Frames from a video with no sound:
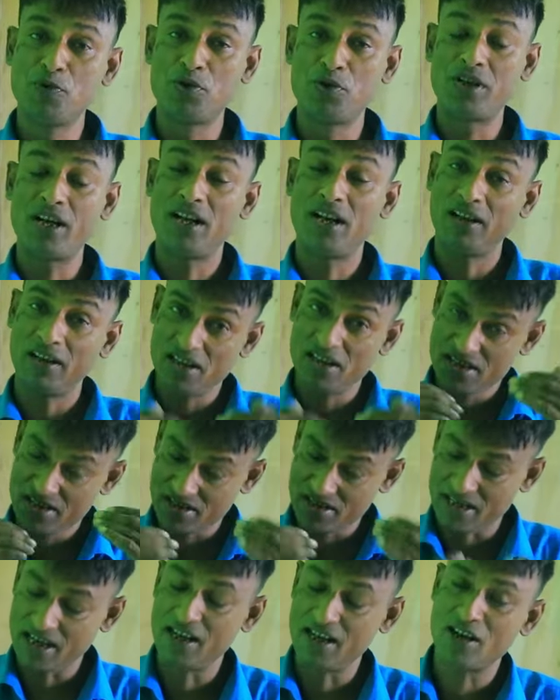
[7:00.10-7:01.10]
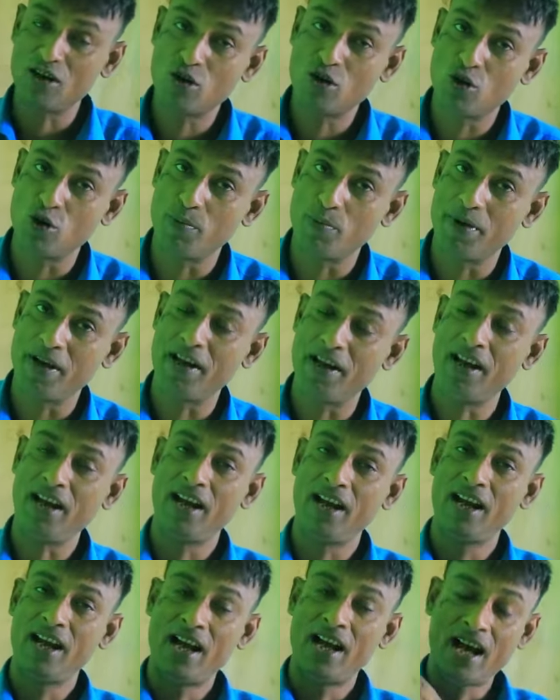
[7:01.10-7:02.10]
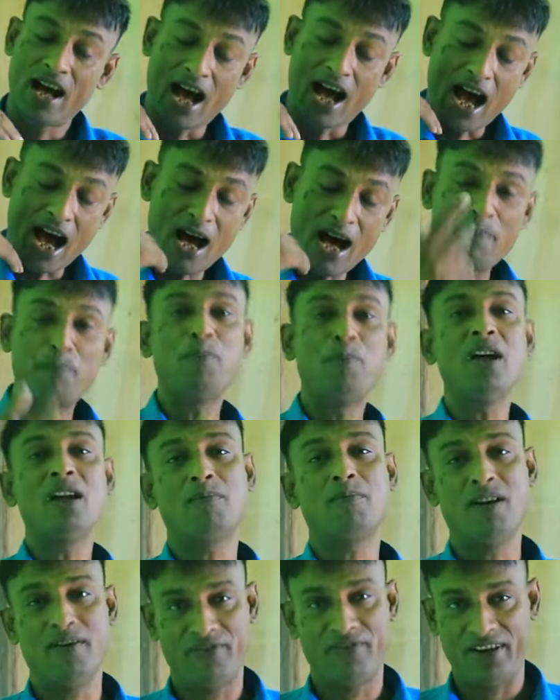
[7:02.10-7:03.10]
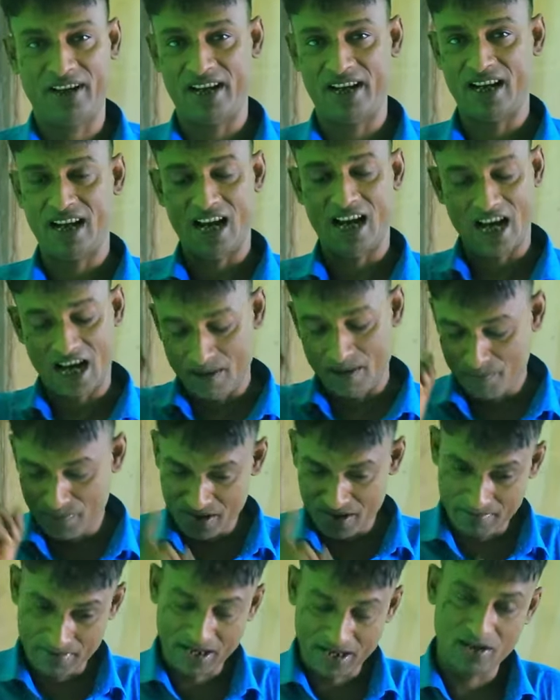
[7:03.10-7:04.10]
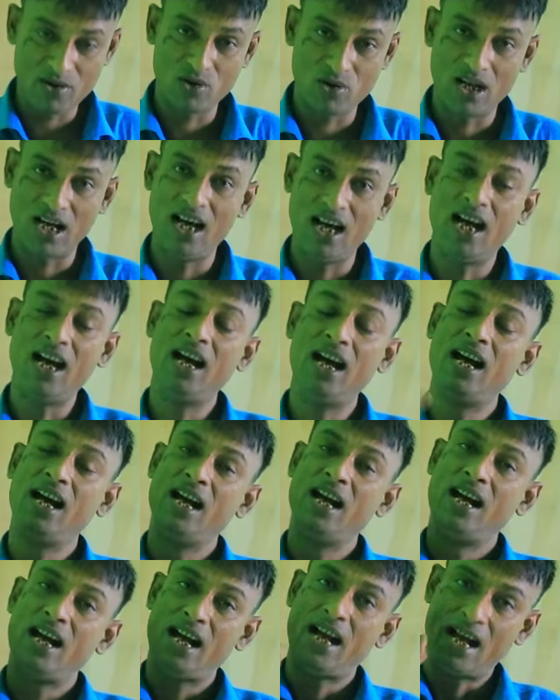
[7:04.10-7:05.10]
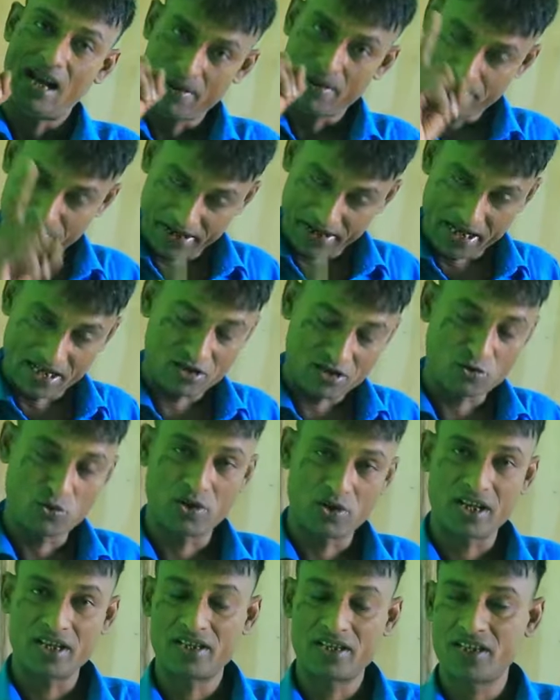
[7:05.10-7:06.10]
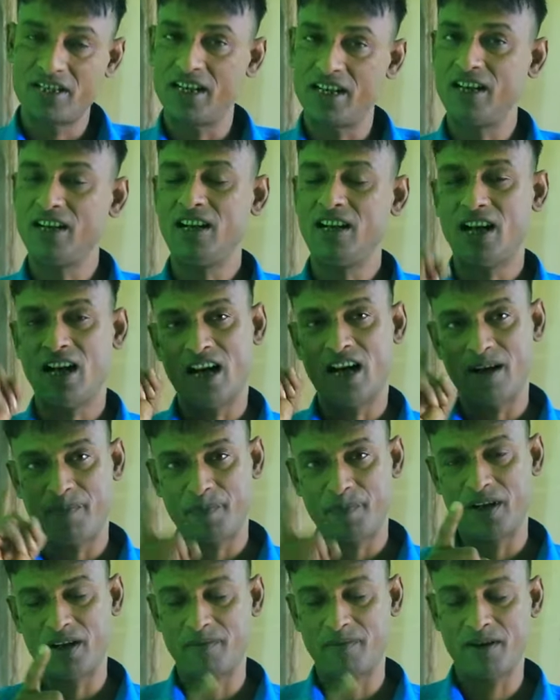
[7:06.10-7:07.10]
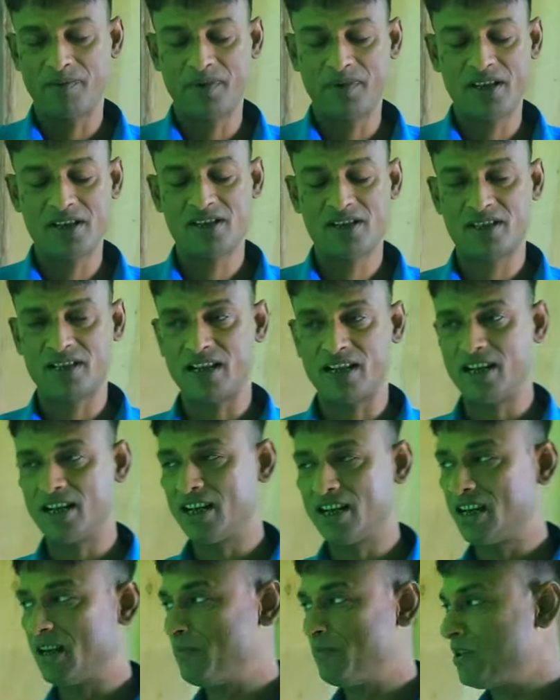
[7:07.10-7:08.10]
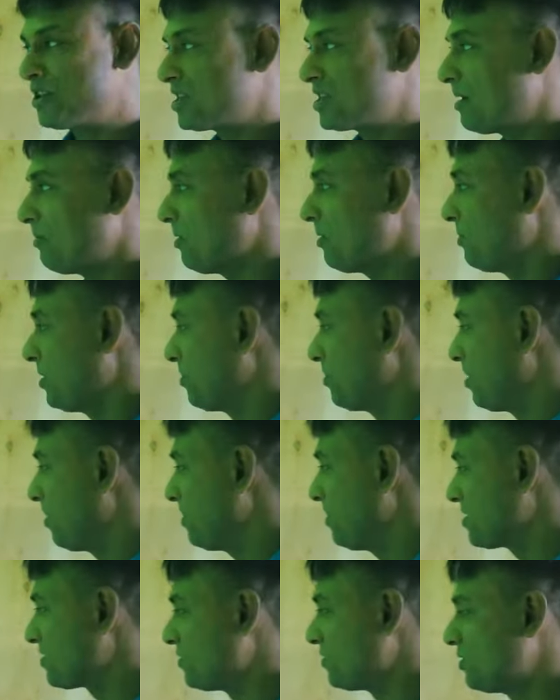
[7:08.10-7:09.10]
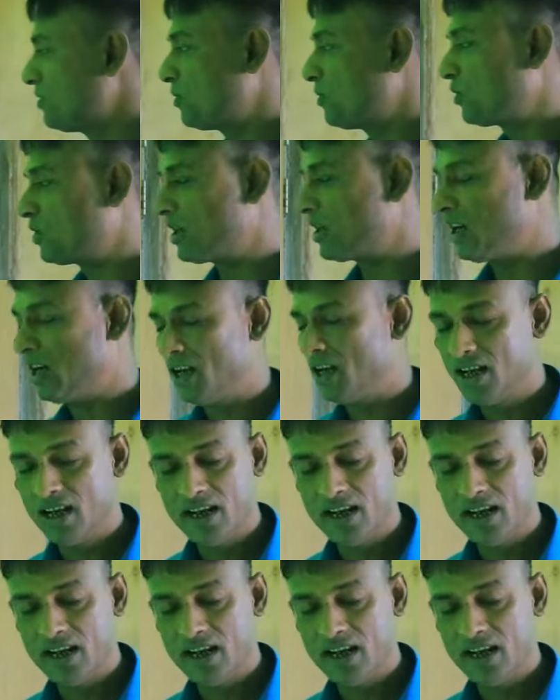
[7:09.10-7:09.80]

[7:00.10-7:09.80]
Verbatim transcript: বুকটা স্ট্যান্ড আপ হবে আপনার মাপে আপনি বাড়িওয়ালা আপনি কাজ করাচ্ছেন আপনার মাপে স্ট্যান্ডার্ড আপনি স্বাভাবিকভাবে সুইচ বুকটা